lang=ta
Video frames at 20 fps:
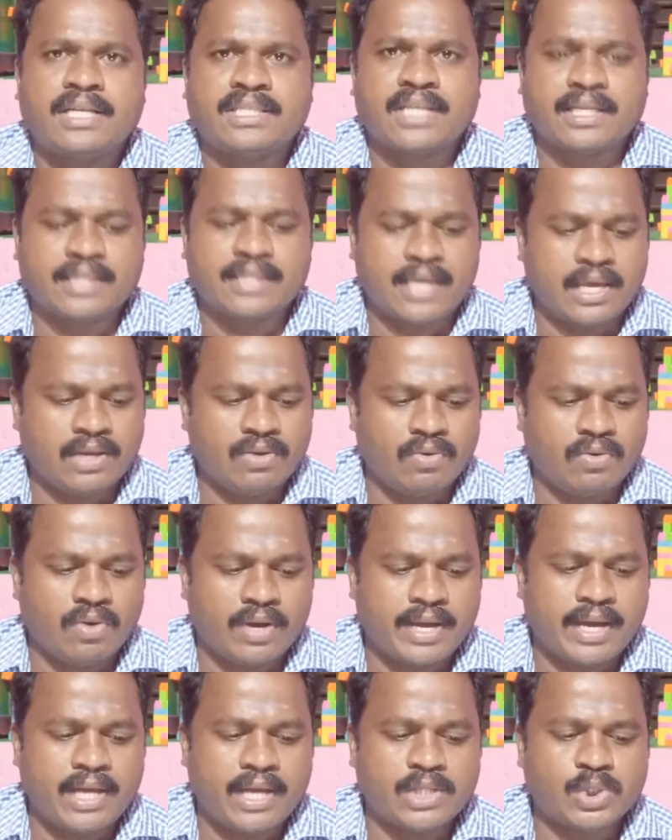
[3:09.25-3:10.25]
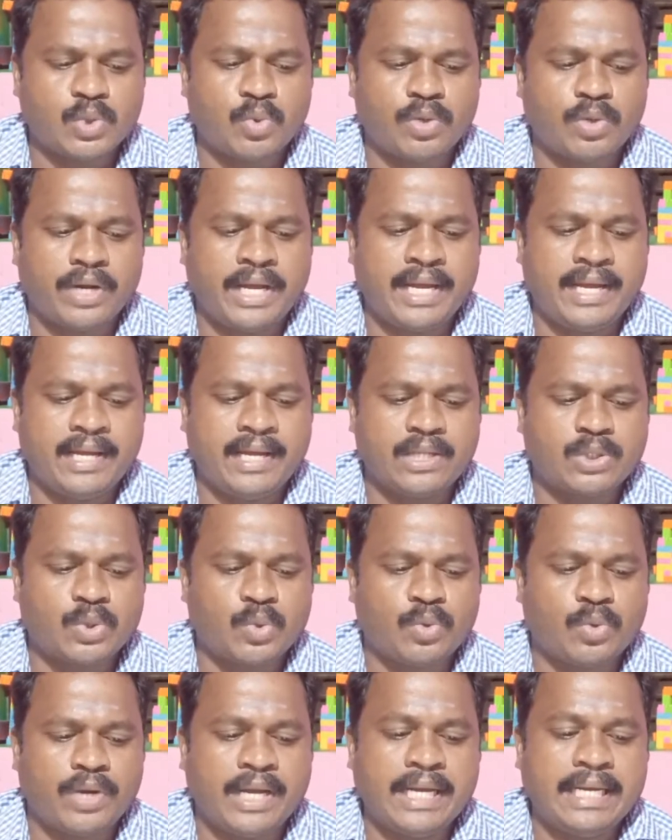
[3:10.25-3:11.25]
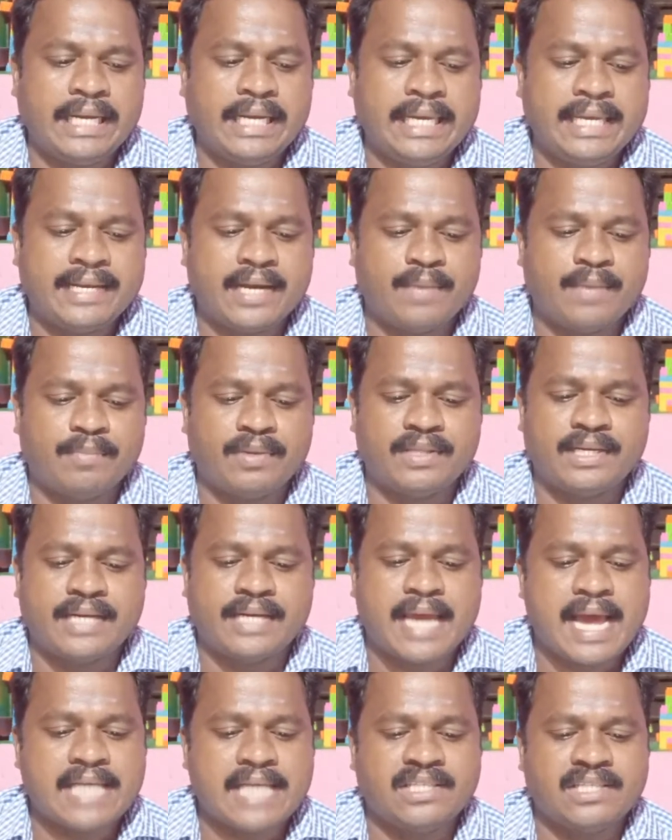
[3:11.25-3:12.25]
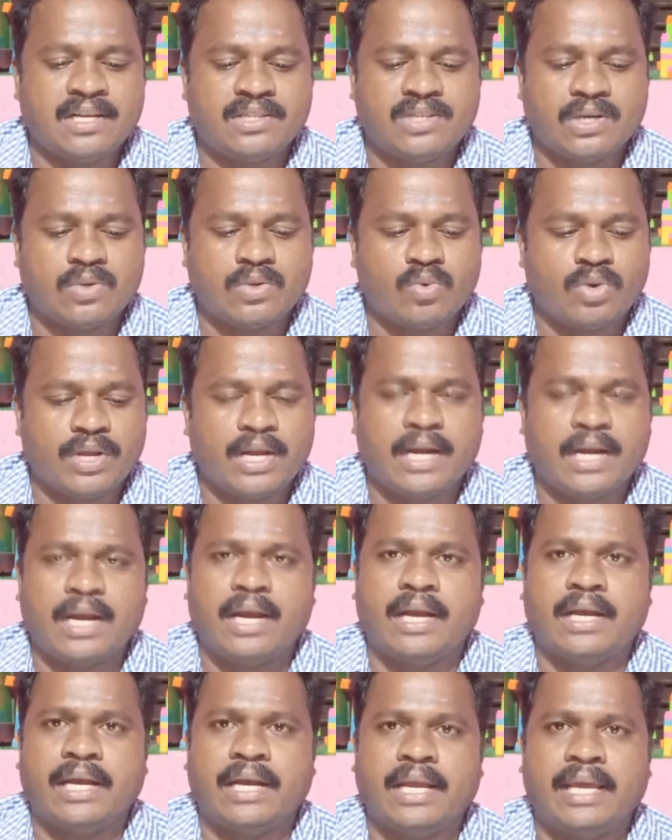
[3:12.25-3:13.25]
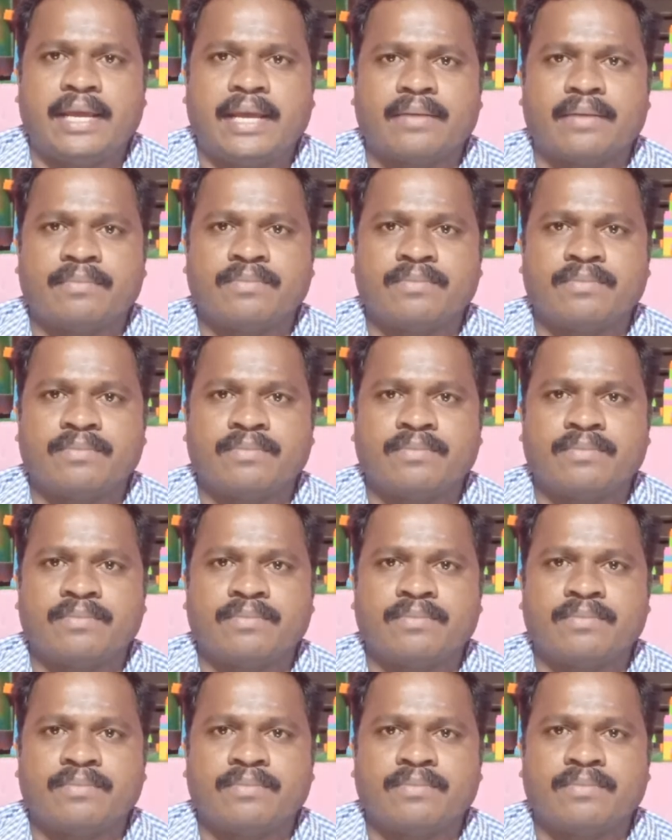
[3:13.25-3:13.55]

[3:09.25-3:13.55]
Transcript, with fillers: கணேஷ்கா தேங்க்யூ ஓகே சுனை சுனை நீர் என்பது டேஷ் நிலத்திற்குரிய நீர்